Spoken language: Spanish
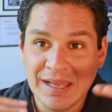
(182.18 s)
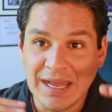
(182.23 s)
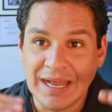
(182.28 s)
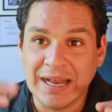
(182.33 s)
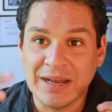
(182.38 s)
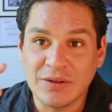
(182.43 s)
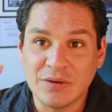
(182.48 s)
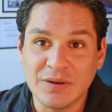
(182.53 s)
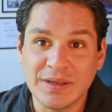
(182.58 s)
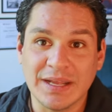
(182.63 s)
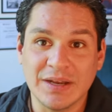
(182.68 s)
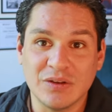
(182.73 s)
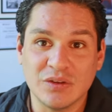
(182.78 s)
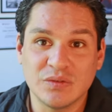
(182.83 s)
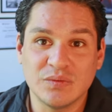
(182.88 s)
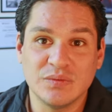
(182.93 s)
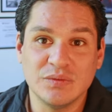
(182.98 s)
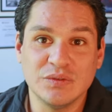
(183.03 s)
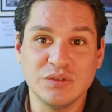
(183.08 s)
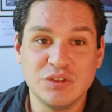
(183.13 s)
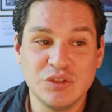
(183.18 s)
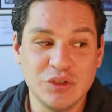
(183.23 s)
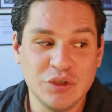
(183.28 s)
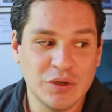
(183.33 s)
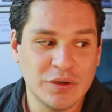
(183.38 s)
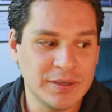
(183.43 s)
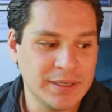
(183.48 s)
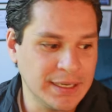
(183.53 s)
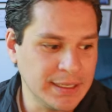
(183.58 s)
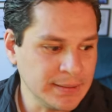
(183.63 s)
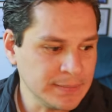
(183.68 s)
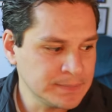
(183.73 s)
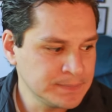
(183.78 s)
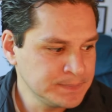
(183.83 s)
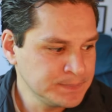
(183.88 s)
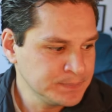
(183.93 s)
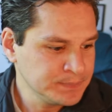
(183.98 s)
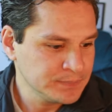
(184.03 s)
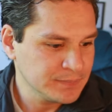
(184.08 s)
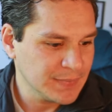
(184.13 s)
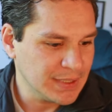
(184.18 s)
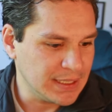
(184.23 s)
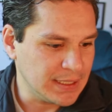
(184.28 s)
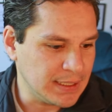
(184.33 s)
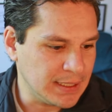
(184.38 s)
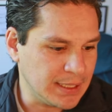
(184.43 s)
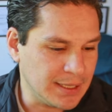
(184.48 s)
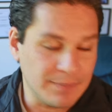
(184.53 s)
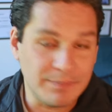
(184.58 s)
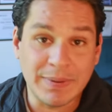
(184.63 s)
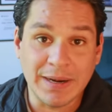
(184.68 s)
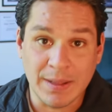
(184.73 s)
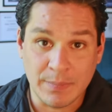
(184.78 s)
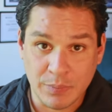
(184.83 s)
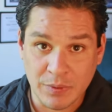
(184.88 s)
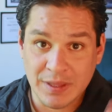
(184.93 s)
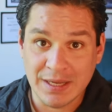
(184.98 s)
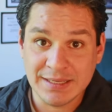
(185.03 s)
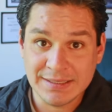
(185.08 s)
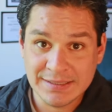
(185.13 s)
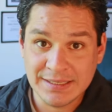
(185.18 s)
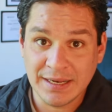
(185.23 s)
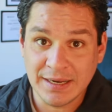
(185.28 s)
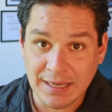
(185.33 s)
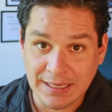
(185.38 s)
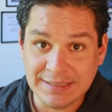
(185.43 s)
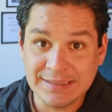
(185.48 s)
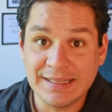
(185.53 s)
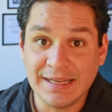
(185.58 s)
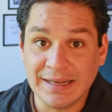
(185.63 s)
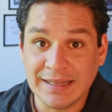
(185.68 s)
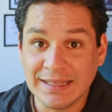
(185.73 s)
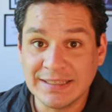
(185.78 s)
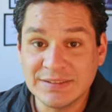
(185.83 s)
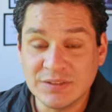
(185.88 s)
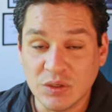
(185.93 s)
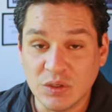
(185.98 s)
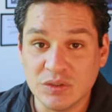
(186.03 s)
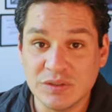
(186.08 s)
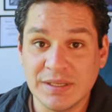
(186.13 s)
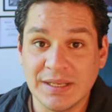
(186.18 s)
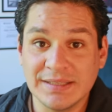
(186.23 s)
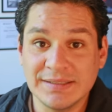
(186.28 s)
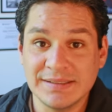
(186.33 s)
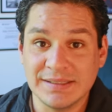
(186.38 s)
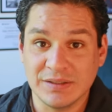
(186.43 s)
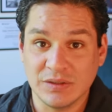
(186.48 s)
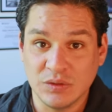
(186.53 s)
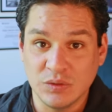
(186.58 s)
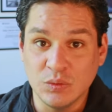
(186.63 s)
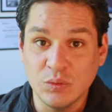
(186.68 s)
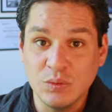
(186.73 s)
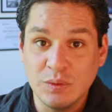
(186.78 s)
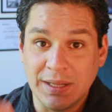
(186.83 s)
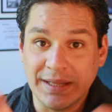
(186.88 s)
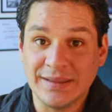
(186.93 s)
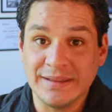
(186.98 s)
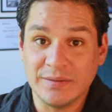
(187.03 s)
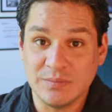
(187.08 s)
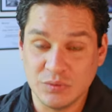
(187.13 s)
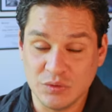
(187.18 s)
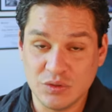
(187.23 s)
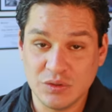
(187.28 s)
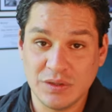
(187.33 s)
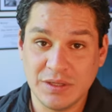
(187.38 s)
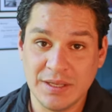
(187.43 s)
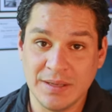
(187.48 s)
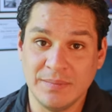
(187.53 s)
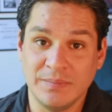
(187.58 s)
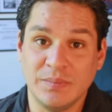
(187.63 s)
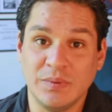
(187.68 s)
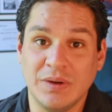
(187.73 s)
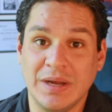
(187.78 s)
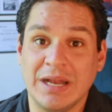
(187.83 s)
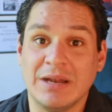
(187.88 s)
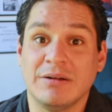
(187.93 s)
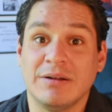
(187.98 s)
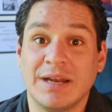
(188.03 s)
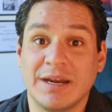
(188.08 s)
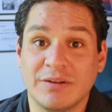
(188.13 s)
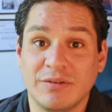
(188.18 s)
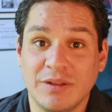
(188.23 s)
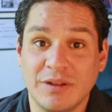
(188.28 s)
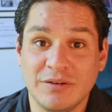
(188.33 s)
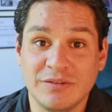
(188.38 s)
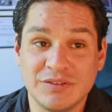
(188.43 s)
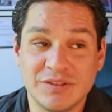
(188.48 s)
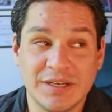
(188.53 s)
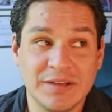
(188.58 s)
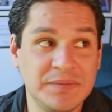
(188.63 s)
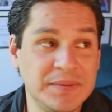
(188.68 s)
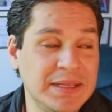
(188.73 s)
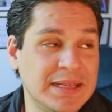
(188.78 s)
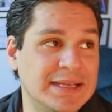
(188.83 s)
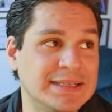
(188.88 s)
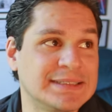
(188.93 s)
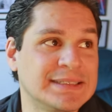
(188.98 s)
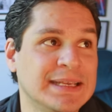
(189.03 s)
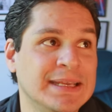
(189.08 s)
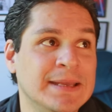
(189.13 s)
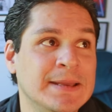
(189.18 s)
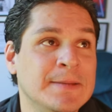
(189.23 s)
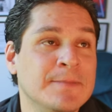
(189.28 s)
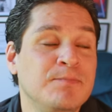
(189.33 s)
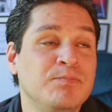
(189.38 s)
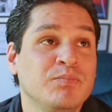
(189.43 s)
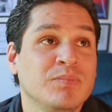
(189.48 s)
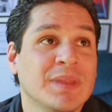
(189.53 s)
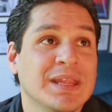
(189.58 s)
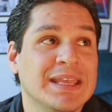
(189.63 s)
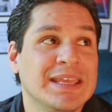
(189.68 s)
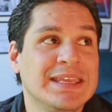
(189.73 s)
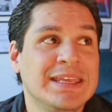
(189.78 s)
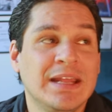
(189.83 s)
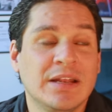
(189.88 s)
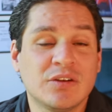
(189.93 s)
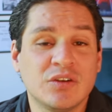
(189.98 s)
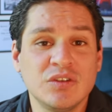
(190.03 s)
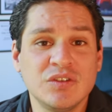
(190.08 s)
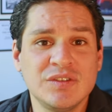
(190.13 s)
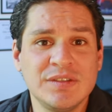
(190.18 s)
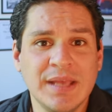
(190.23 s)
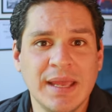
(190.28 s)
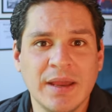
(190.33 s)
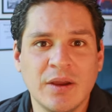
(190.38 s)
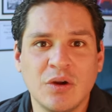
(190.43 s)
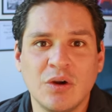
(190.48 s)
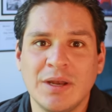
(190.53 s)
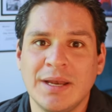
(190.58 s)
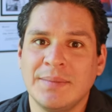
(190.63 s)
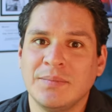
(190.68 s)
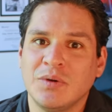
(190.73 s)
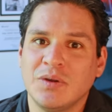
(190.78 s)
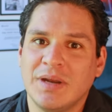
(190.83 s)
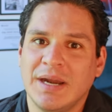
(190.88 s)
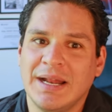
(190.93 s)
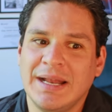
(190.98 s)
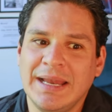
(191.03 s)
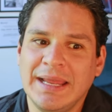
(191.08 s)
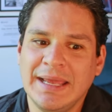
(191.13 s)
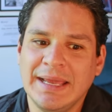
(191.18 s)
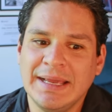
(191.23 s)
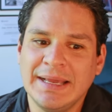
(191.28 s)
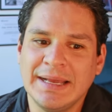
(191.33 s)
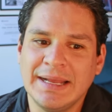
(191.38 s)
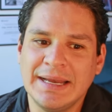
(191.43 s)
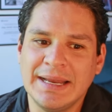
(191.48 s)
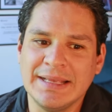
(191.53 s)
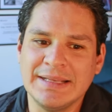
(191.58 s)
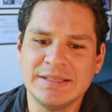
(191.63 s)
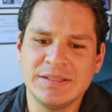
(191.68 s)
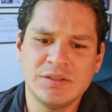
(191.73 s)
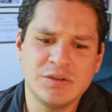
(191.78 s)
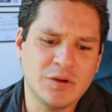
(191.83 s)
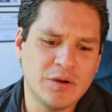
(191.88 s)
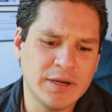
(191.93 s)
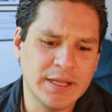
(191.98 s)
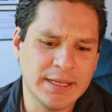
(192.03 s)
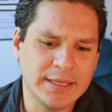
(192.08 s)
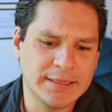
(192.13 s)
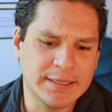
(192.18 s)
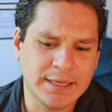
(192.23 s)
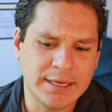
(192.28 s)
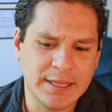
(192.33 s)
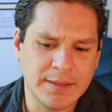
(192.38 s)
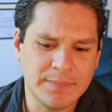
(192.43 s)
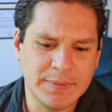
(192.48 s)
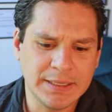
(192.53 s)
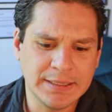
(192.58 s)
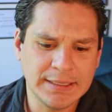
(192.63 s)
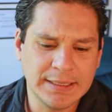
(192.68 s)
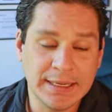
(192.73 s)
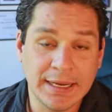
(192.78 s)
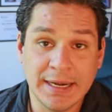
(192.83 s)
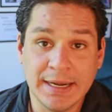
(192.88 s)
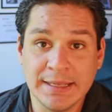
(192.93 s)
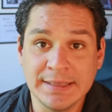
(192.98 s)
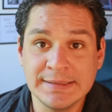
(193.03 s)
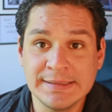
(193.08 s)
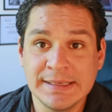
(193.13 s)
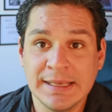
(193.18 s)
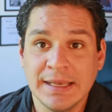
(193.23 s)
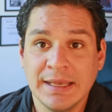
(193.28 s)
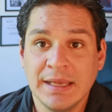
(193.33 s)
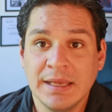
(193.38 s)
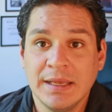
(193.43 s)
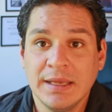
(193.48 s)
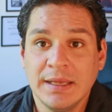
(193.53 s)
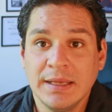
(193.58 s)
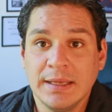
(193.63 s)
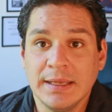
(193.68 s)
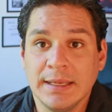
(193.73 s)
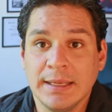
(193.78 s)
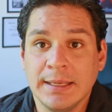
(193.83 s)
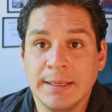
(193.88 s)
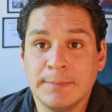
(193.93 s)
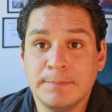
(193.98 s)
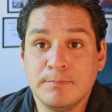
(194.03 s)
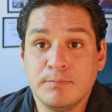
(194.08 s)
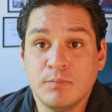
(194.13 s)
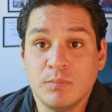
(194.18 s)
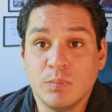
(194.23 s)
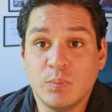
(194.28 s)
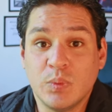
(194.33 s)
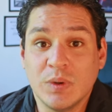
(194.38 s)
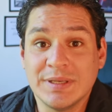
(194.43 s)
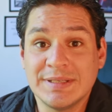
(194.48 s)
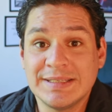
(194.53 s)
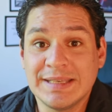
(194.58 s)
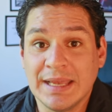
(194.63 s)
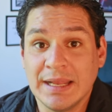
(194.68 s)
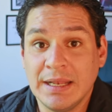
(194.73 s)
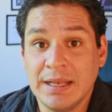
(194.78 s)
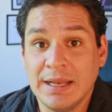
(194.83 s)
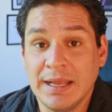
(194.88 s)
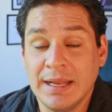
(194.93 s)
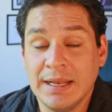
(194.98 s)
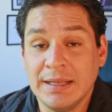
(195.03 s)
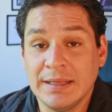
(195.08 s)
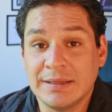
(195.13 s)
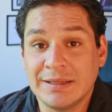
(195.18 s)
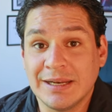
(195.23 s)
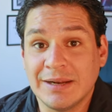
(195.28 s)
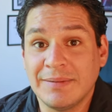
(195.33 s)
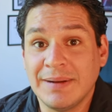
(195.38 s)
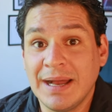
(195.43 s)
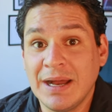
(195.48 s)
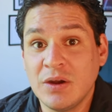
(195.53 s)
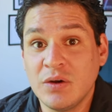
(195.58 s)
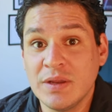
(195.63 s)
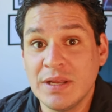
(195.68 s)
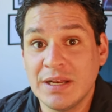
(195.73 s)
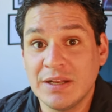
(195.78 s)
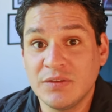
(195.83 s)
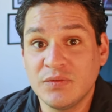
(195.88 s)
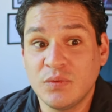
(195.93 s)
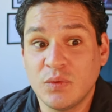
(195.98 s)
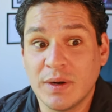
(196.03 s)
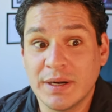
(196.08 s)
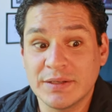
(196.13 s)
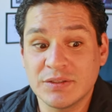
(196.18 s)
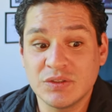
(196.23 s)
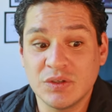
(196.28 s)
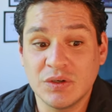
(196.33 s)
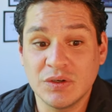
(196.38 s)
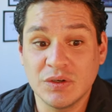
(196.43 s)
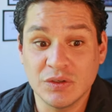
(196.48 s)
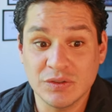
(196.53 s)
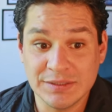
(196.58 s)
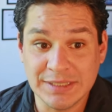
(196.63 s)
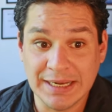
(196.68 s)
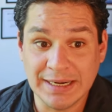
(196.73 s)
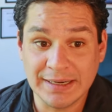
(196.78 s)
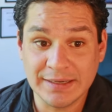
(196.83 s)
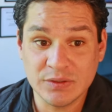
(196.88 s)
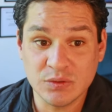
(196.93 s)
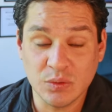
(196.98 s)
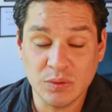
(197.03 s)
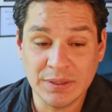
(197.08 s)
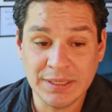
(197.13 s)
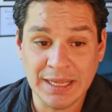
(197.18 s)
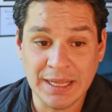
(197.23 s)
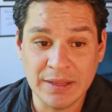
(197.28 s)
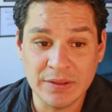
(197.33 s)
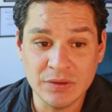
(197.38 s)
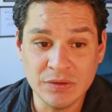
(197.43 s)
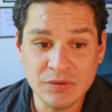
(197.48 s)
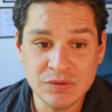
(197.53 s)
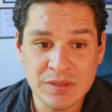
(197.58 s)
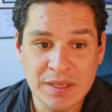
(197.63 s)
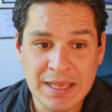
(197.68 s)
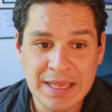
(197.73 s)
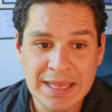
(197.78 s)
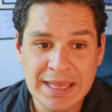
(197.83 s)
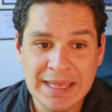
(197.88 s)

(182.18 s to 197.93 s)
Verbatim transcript: algo que nos funcione eh, para poder hacer, las cosas durante mucho tiempo a lo largo de nuestras vidas. Y el consejo, la moraleja, la historia que te quería platicar es, em, pues que el trabajo y el esfuerzo nos dan resultados